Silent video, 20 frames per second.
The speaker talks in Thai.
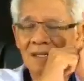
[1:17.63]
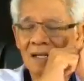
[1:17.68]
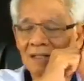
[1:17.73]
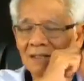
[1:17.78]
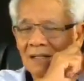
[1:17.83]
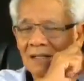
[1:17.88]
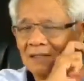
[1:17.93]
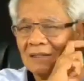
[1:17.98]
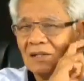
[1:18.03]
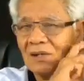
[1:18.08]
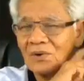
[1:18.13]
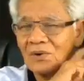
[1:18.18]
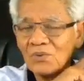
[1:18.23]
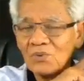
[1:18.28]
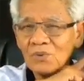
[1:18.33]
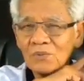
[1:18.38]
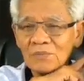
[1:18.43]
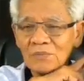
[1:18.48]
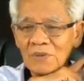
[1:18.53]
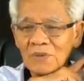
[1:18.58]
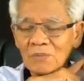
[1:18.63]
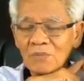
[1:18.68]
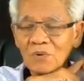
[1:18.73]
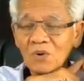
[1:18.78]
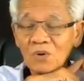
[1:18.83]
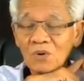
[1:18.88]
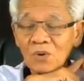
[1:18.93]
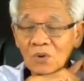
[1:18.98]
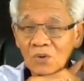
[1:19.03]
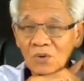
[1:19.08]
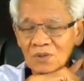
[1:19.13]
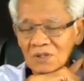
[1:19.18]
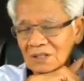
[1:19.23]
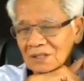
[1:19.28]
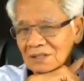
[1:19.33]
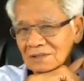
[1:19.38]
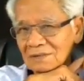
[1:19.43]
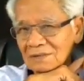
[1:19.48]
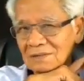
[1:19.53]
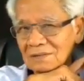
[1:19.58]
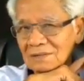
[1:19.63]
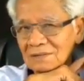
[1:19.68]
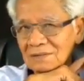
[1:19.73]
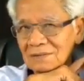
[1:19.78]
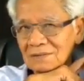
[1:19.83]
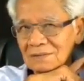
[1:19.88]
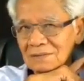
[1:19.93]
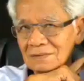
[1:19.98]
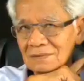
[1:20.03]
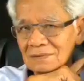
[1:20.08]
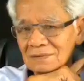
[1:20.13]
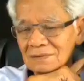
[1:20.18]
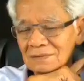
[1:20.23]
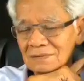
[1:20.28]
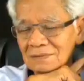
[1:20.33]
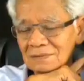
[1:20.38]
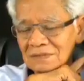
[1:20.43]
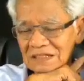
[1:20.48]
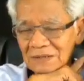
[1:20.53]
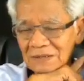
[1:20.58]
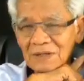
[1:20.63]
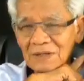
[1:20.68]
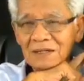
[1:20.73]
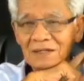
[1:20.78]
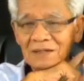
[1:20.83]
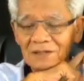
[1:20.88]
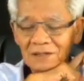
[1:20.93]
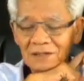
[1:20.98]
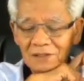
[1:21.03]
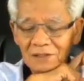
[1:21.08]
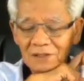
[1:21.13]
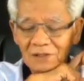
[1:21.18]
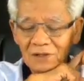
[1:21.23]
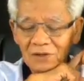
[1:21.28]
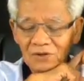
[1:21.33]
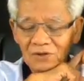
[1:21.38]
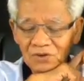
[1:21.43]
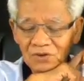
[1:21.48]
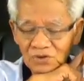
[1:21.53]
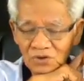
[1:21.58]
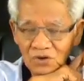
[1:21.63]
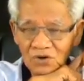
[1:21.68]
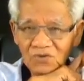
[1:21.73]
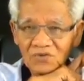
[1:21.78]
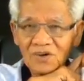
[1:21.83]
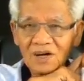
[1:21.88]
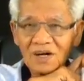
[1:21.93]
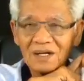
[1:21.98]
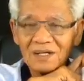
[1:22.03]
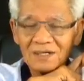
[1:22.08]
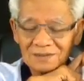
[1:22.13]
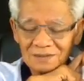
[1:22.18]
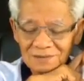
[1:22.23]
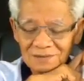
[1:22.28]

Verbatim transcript: ทั้ง ทั้งที่รู้แบบโลกโลกใช่ไหมก็ต้องตอบว่า